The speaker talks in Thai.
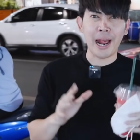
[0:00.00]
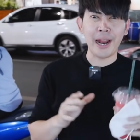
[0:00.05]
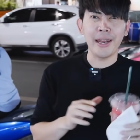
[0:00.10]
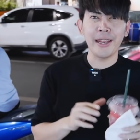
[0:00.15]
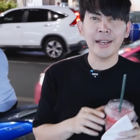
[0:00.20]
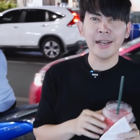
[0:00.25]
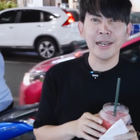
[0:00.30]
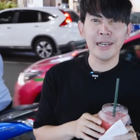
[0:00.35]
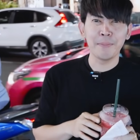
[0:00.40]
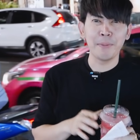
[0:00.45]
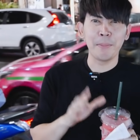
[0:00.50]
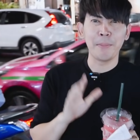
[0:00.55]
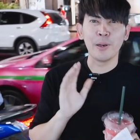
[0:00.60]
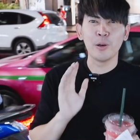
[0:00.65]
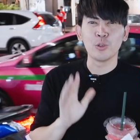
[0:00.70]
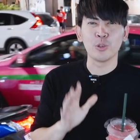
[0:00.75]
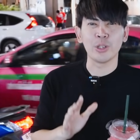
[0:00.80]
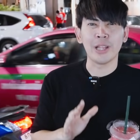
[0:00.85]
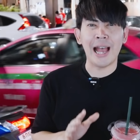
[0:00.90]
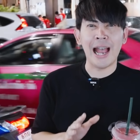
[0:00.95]
อันนี้ก็คือเป็นเม
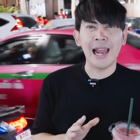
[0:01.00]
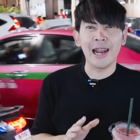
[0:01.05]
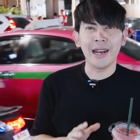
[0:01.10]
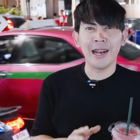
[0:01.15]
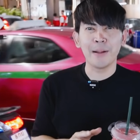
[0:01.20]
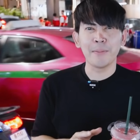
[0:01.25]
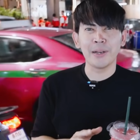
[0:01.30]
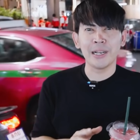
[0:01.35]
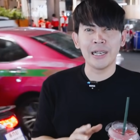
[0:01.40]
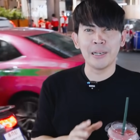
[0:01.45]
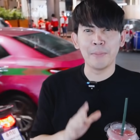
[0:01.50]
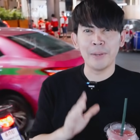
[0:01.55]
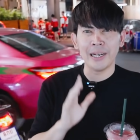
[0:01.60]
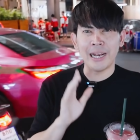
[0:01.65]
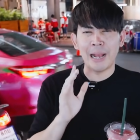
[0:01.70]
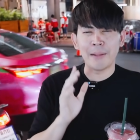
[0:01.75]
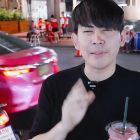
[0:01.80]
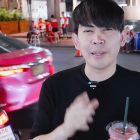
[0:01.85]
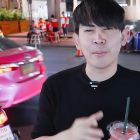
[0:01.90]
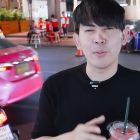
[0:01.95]
นูสุดท้ายแล้วครับก็คือเป็น
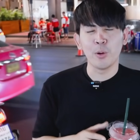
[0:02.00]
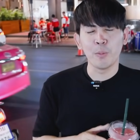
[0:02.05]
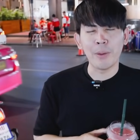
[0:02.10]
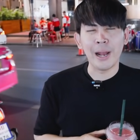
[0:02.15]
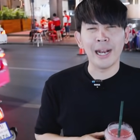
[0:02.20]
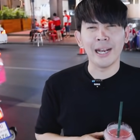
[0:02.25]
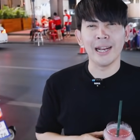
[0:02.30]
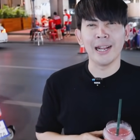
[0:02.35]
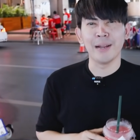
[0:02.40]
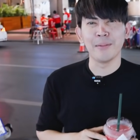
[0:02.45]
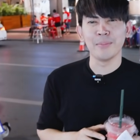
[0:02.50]
น้ำตังโมปั่นนะค